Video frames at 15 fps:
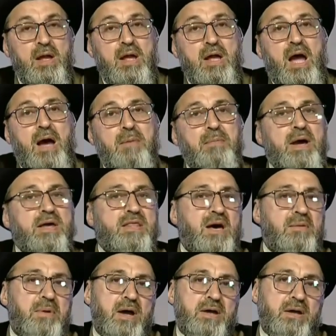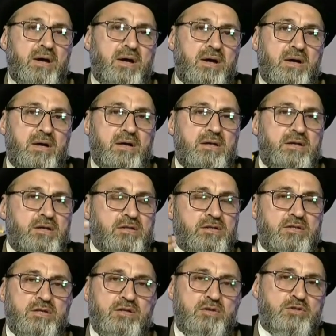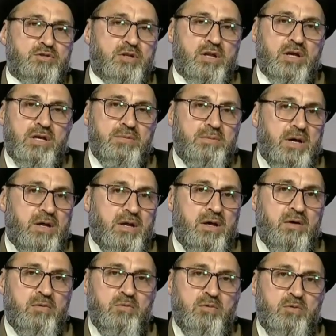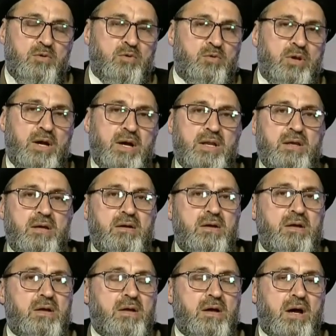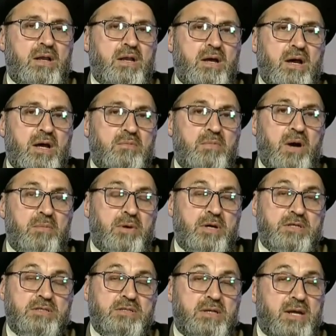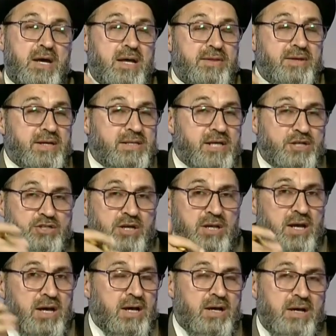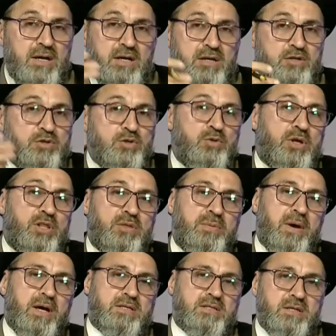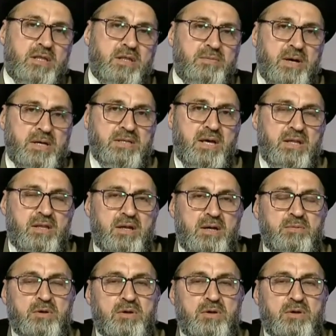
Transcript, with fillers: أما إذا بايعها ينطي نص القيمة إلها ويقول أنا على حال ما مقصر هذا يحتاج إلى شنو إثبات إثبات هذا الأمر